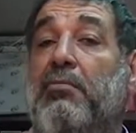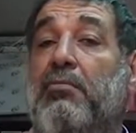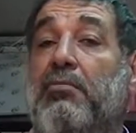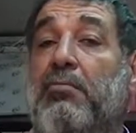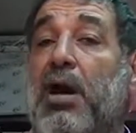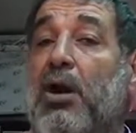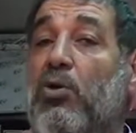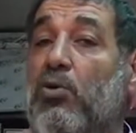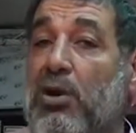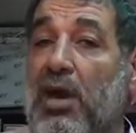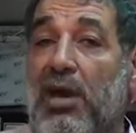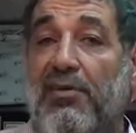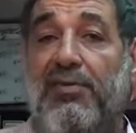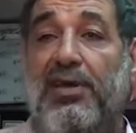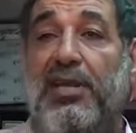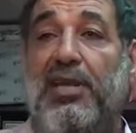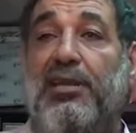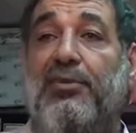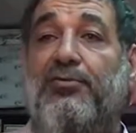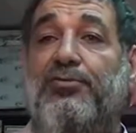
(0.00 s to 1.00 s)
ما هو خايف
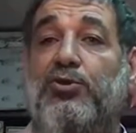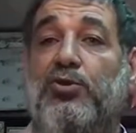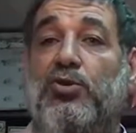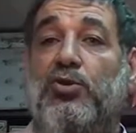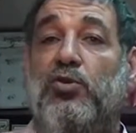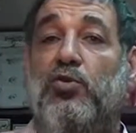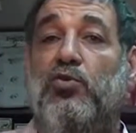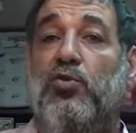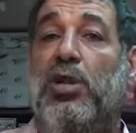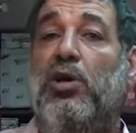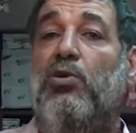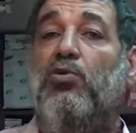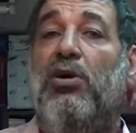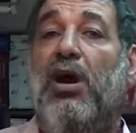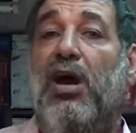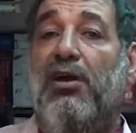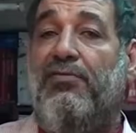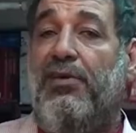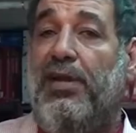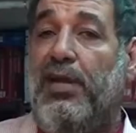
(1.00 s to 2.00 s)
على نفسه ولا هو
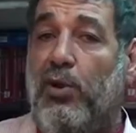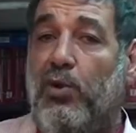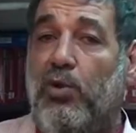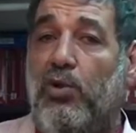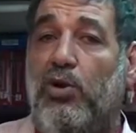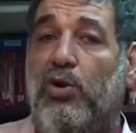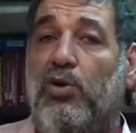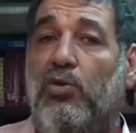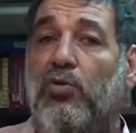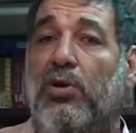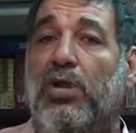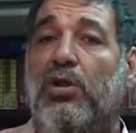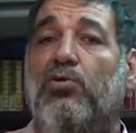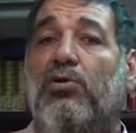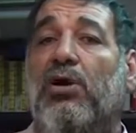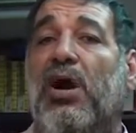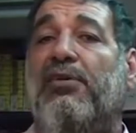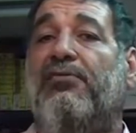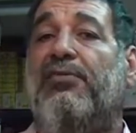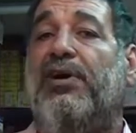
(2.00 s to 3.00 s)
خايف على روحه ولا هو
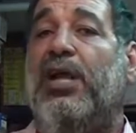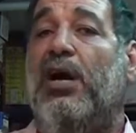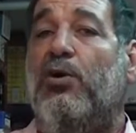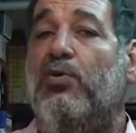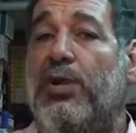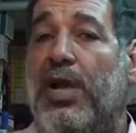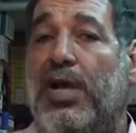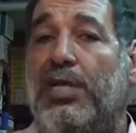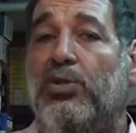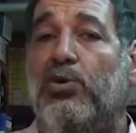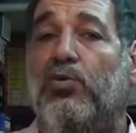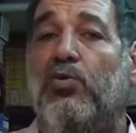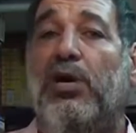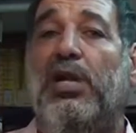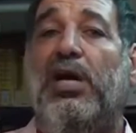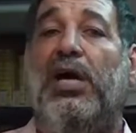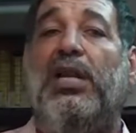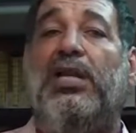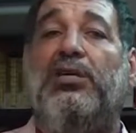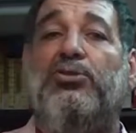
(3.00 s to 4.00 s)
خايف على اولاده
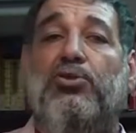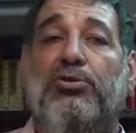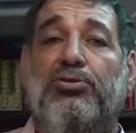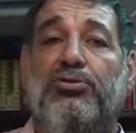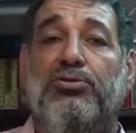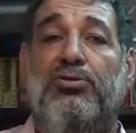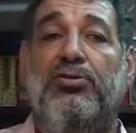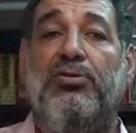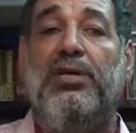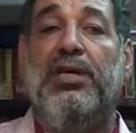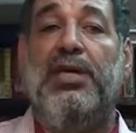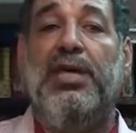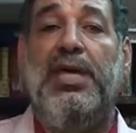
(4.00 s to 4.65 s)
ولا على زوجته